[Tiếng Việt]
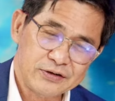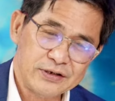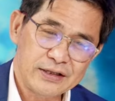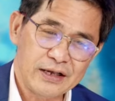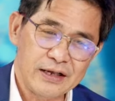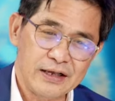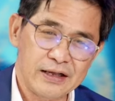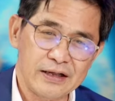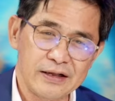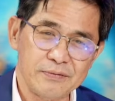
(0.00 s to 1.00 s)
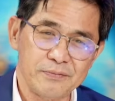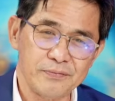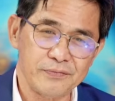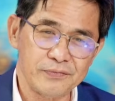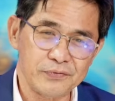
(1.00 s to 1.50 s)
trưởng thì
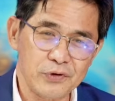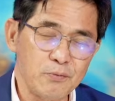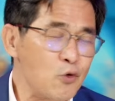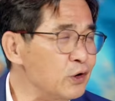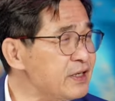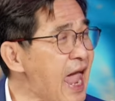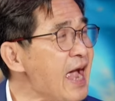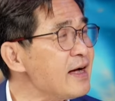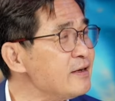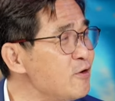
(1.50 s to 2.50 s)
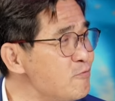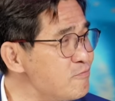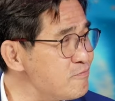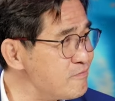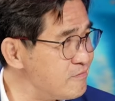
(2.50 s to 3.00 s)
nó mùi sang hơn chút
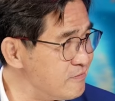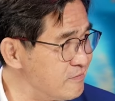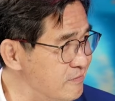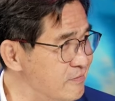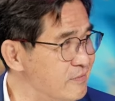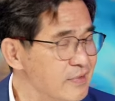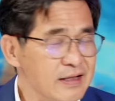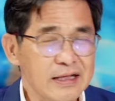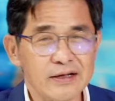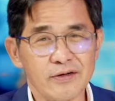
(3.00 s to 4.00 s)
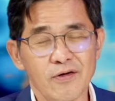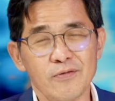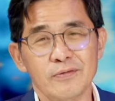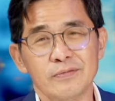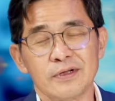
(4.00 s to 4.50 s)
ừ.
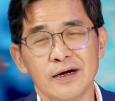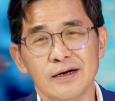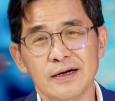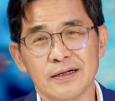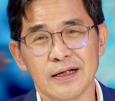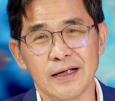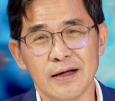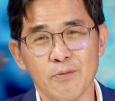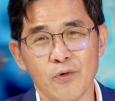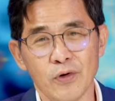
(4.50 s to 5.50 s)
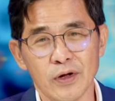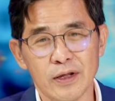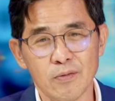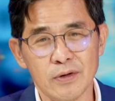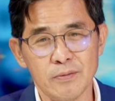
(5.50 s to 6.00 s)
còn thứ thì cái mùi nó
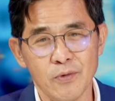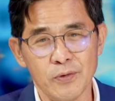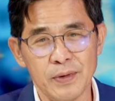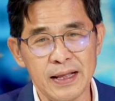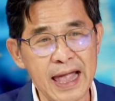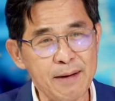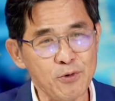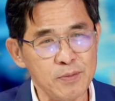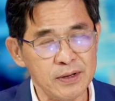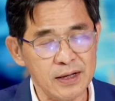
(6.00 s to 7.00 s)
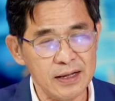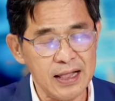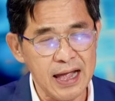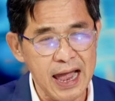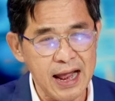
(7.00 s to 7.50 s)
giống như mùi miền nam của mình đó
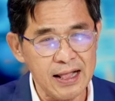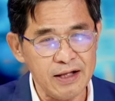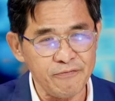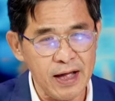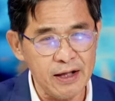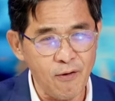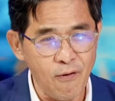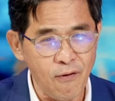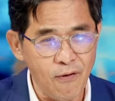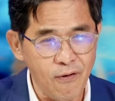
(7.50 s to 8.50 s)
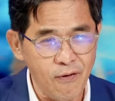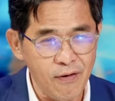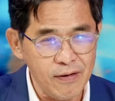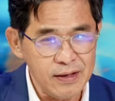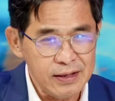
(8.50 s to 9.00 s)
là ăn là phải có
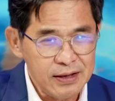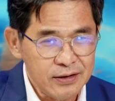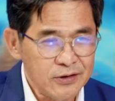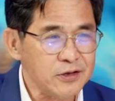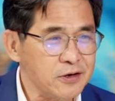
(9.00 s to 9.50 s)
nước